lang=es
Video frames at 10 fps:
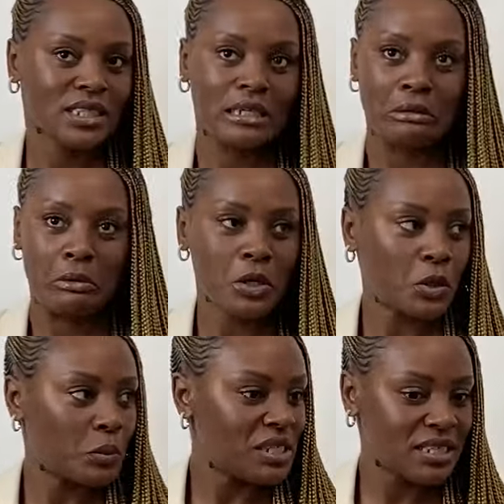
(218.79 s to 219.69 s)
Hmm.
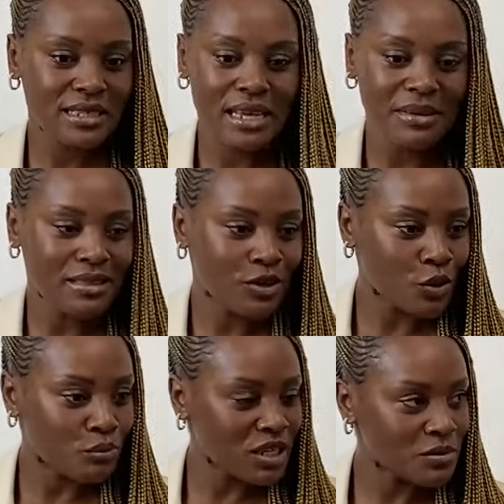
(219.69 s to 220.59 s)
Cuatro meses iba
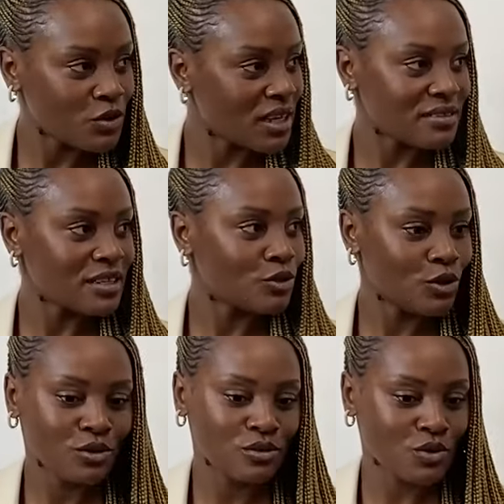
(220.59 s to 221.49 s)
haciendo lo mismo que
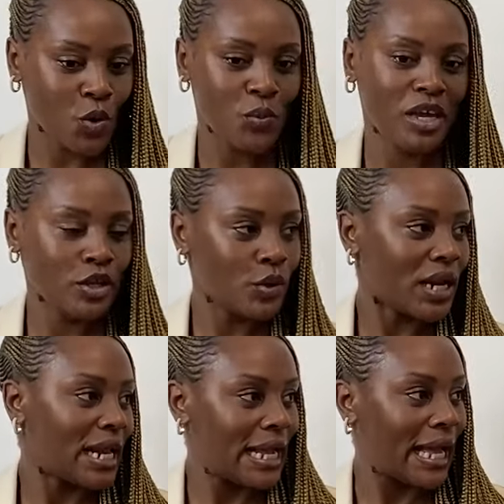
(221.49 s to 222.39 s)
hacen todos, comer,
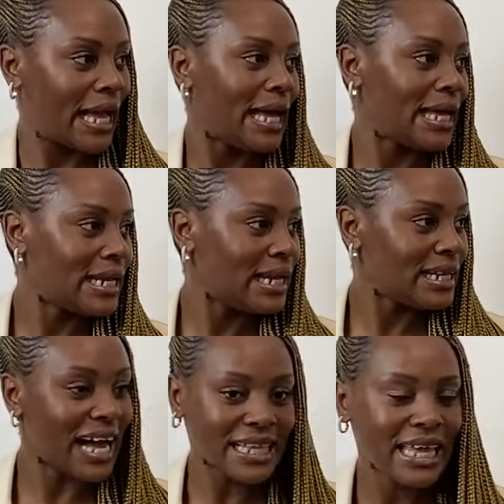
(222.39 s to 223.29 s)
llorar,
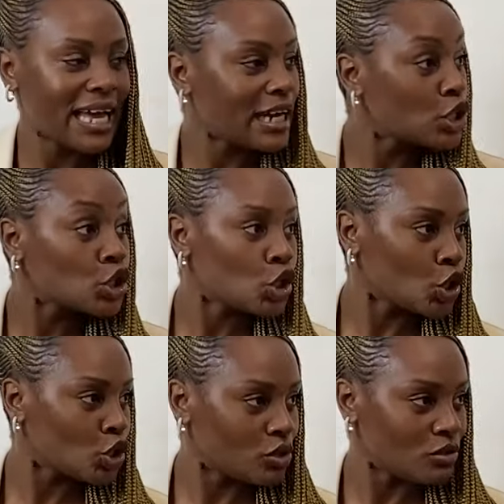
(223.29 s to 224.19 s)
cagar, eh, gatear,
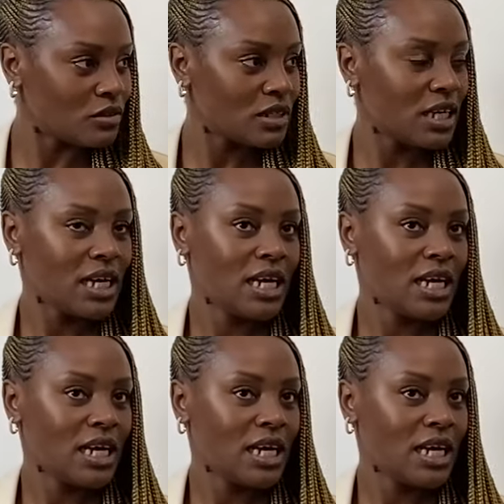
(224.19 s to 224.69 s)
todo.